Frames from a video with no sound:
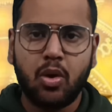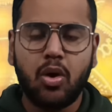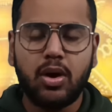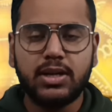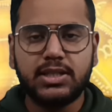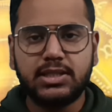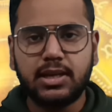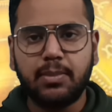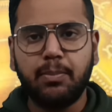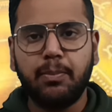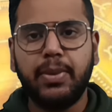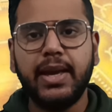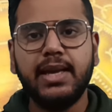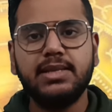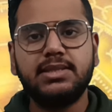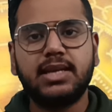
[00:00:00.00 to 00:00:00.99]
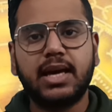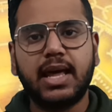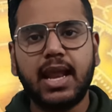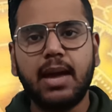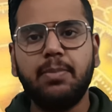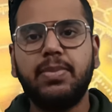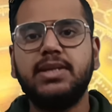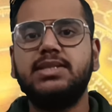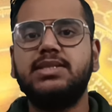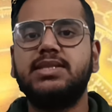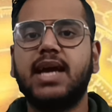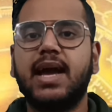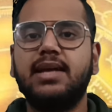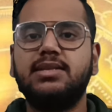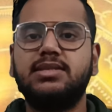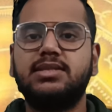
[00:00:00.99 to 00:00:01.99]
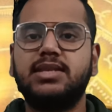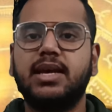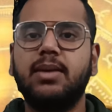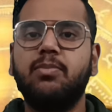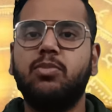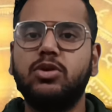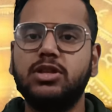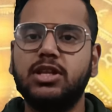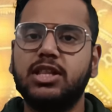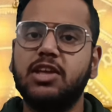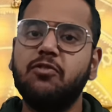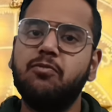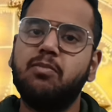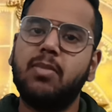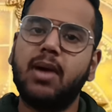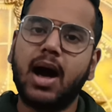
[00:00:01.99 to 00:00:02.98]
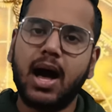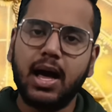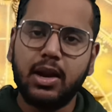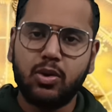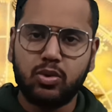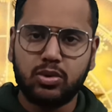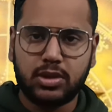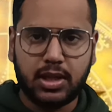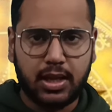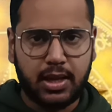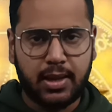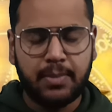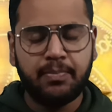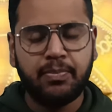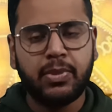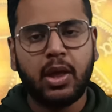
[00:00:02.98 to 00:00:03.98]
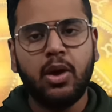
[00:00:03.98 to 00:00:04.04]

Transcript: और जब भी इस गृह पंचायत से बुद्धदेव बाहर होते हैं